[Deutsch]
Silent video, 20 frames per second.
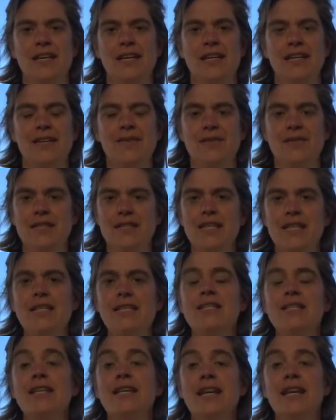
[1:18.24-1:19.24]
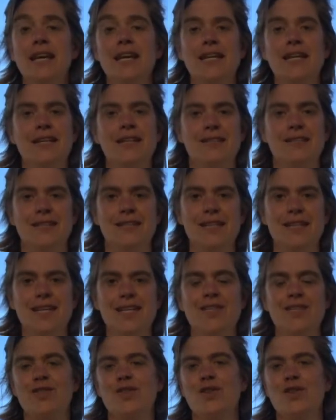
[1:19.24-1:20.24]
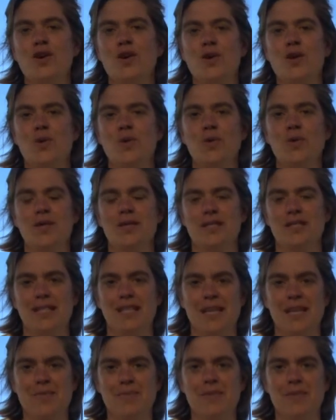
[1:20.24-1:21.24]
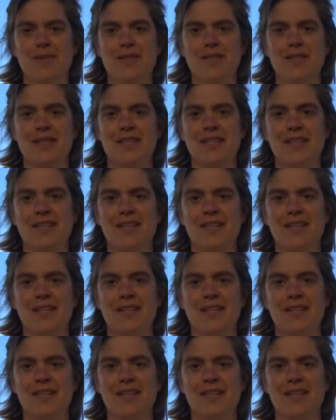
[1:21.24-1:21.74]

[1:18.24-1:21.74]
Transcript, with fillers: denn wir sind Kinder des Lichts und des Lebens.